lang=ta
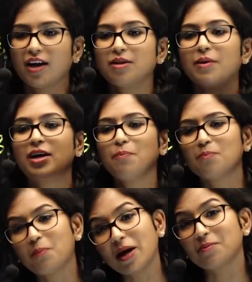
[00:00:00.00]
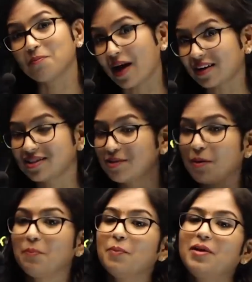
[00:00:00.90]
அந்த மாதிரி பட்
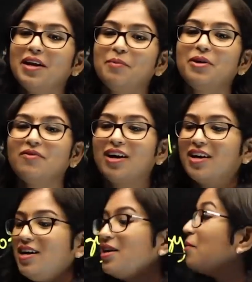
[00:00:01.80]
மேக்ஸிமம் பீப்புள் என்ன பண்ணுவாங்க